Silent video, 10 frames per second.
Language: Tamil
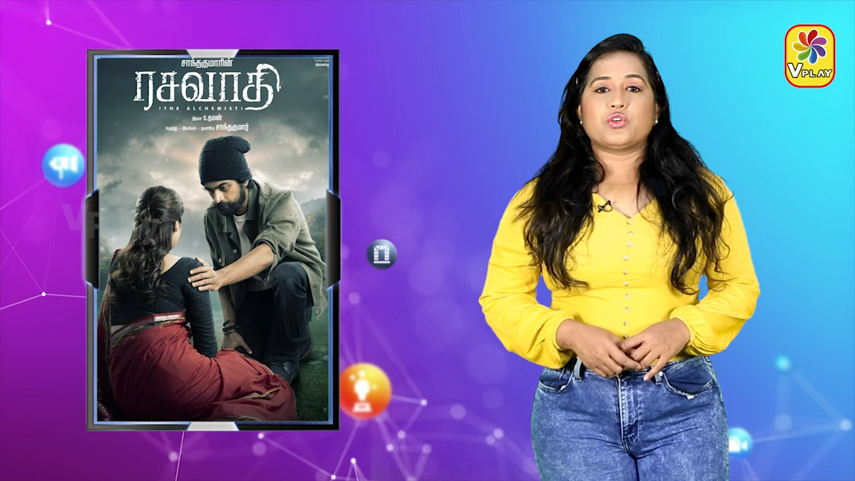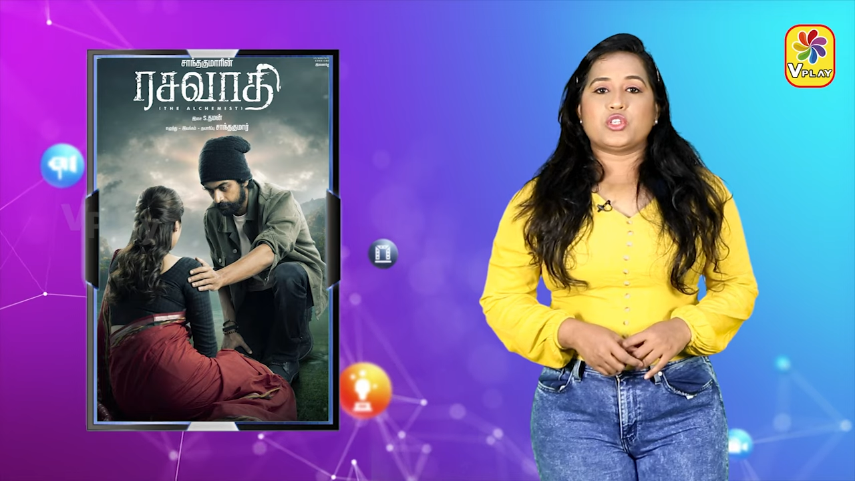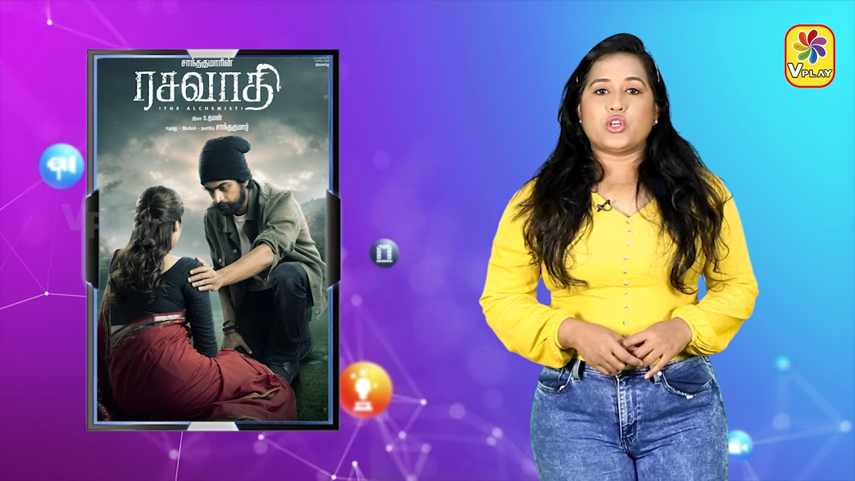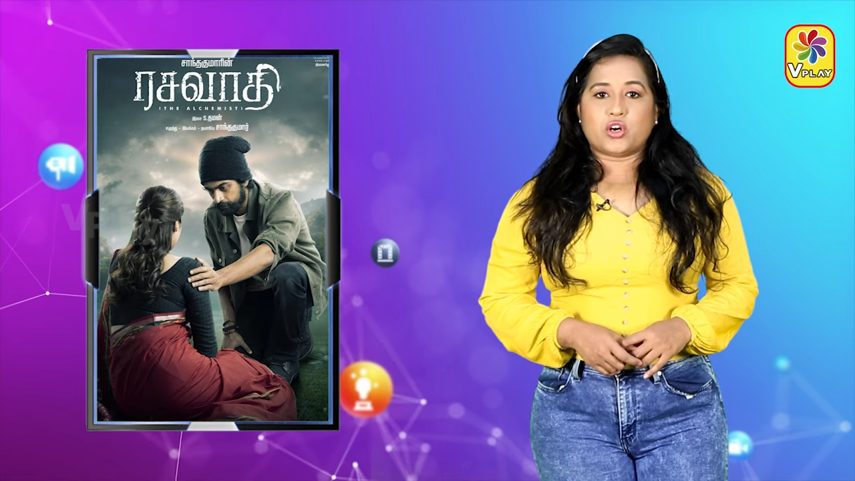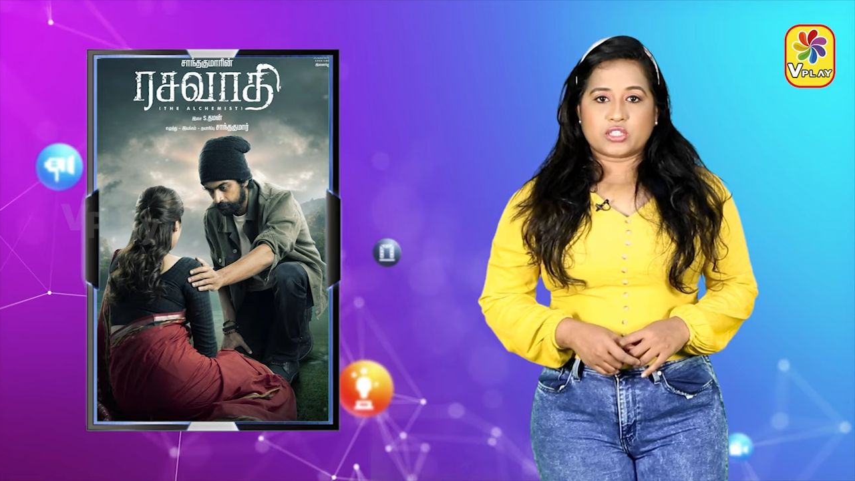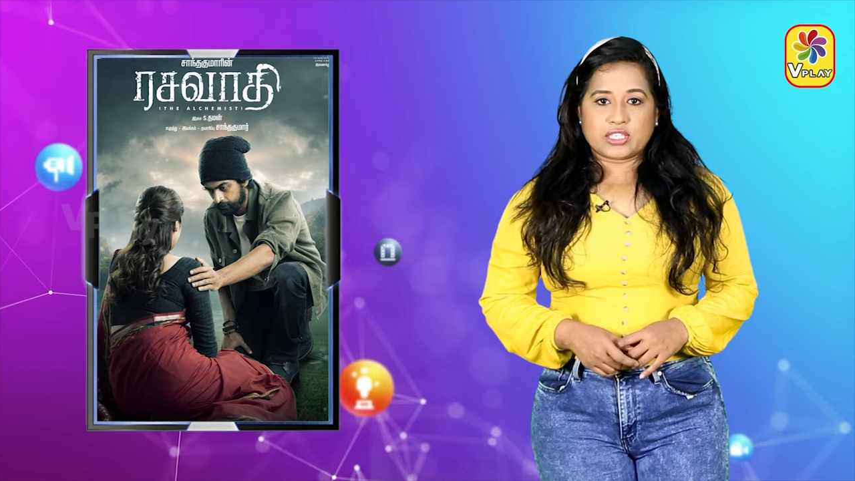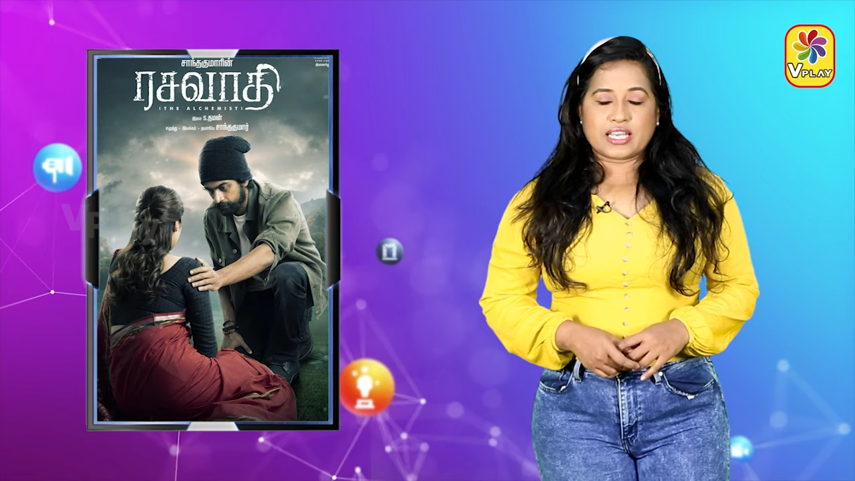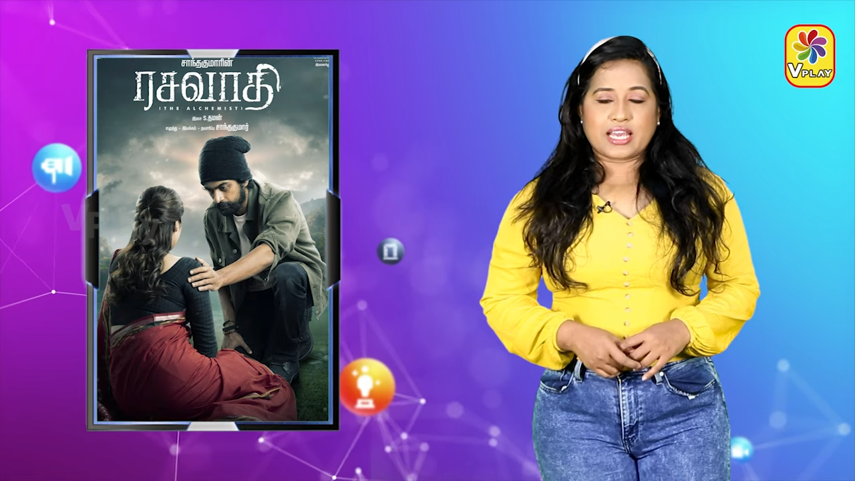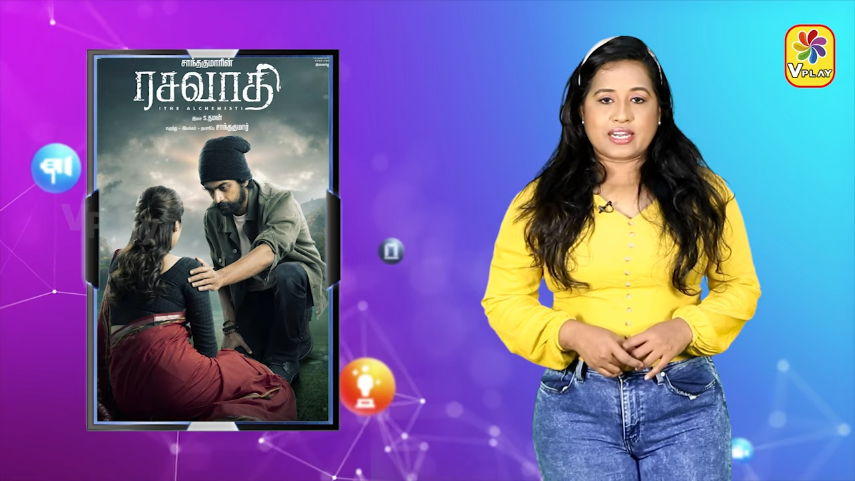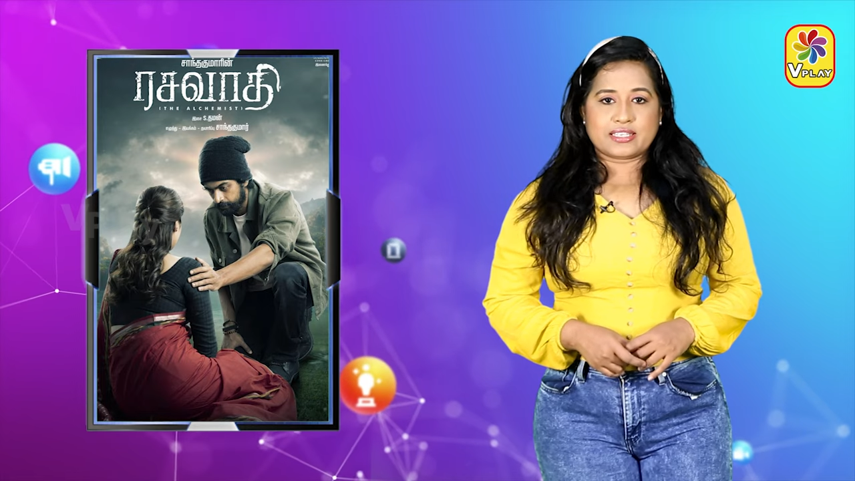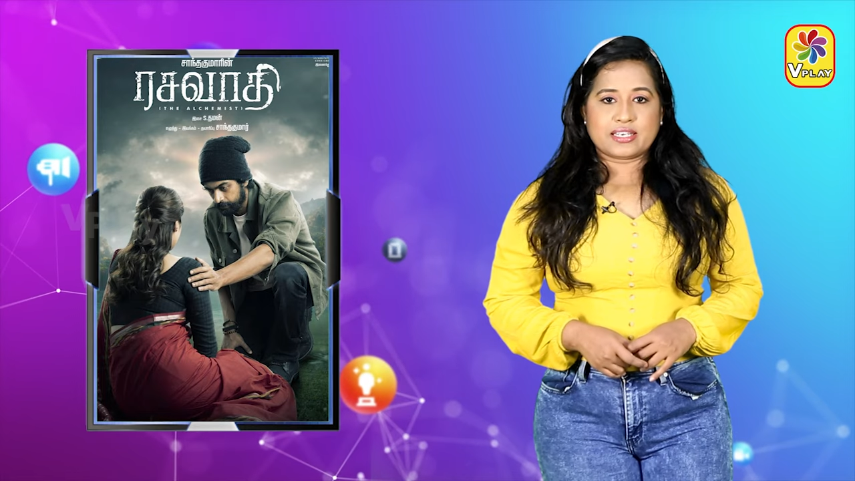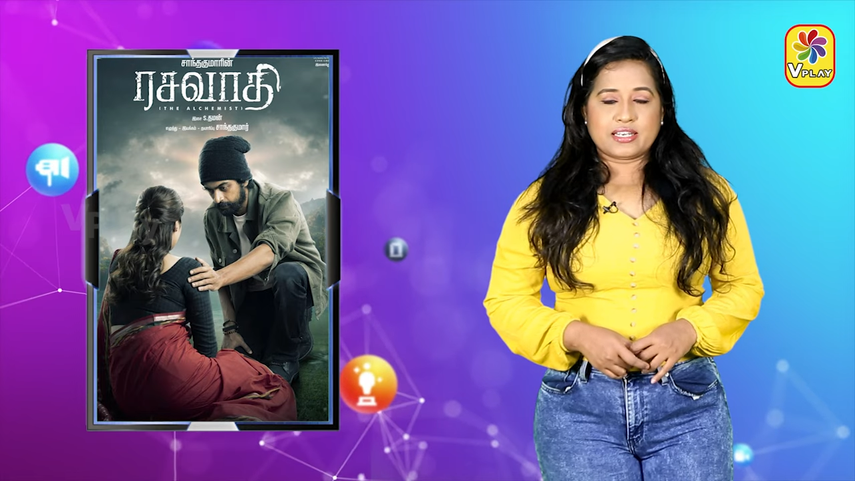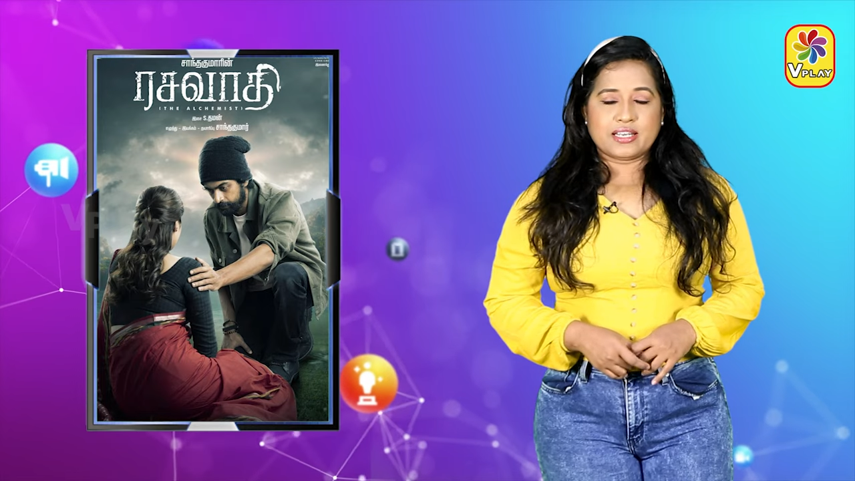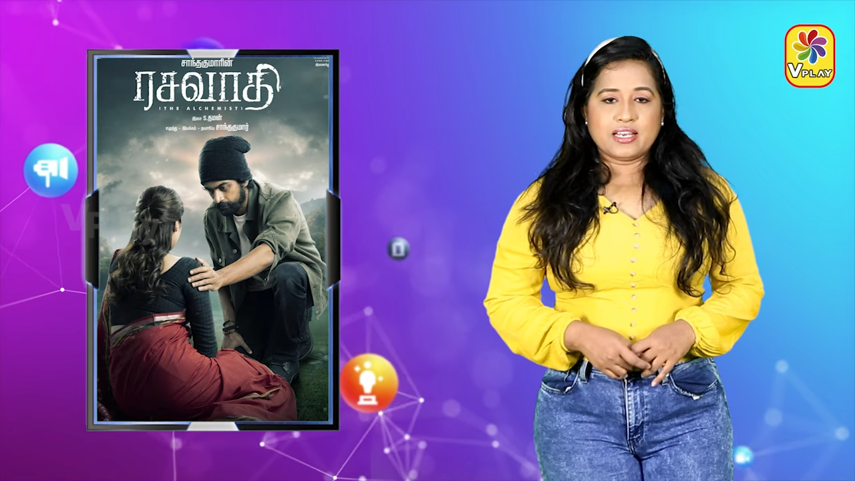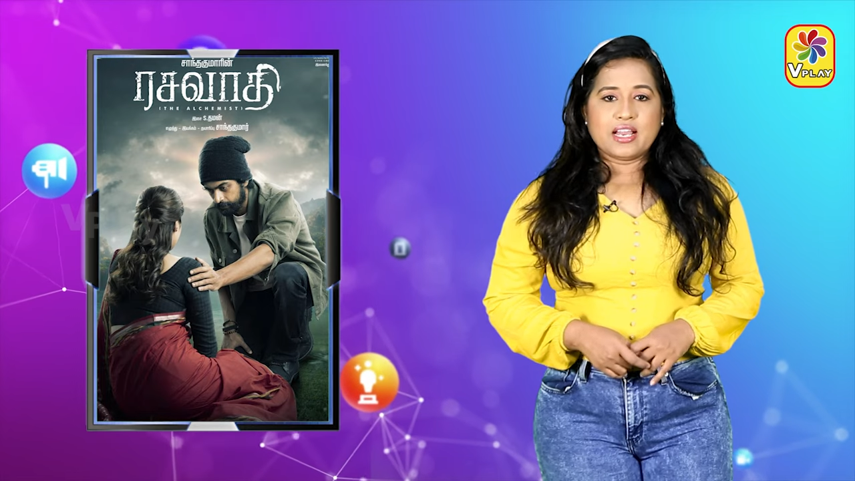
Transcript: ஒரு டாக்டர் கேரக்டரில்